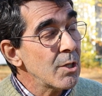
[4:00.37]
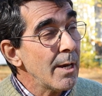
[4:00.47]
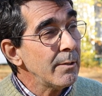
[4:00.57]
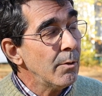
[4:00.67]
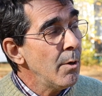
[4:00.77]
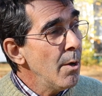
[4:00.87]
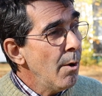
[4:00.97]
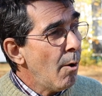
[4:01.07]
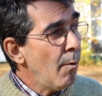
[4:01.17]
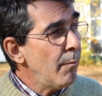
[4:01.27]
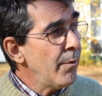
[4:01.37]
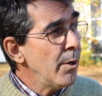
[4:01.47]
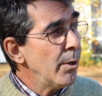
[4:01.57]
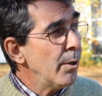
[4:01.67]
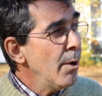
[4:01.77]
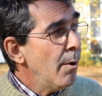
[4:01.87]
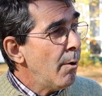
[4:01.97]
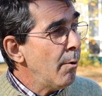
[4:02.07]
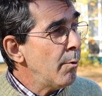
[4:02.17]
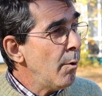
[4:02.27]
gens qui ont. On va,
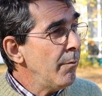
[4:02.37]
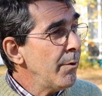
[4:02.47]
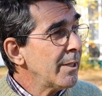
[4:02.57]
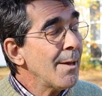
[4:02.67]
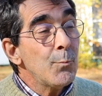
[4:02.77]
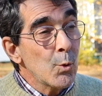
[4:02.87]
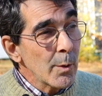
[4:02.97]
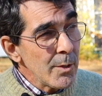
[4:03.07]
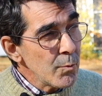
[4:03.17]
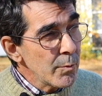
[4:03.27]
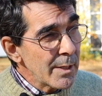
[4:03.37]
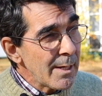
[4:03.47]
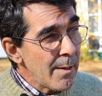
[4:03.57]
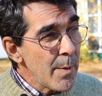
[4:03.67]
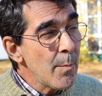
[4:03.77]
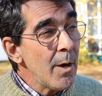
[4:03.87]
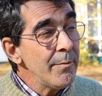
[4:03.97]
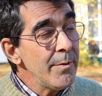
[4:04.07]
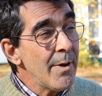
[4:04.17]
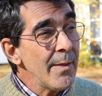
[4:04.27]
capturer, je vous dirais, la
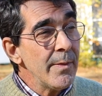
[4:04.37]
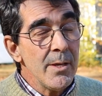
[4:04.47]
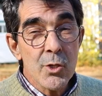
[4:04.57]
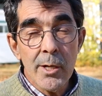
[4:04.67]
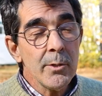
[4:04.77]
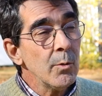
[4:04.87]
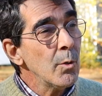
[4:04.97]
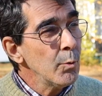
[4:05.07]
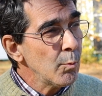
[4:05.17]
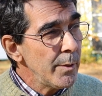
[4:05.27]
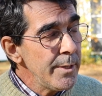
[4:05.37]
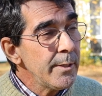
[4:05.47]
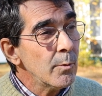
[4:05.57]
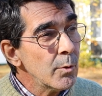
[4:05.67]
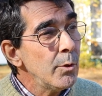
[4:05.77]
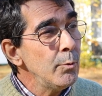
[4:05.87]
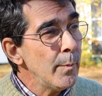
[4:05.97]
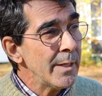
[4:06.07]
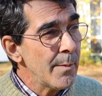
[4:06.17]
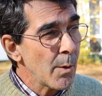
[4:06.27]
mémoire vivante des gens qui ont côtoyé, qui ont connu
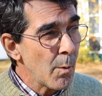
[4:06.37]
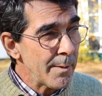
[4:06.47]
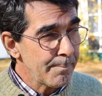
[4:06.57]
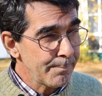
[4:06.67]
Mme Roy.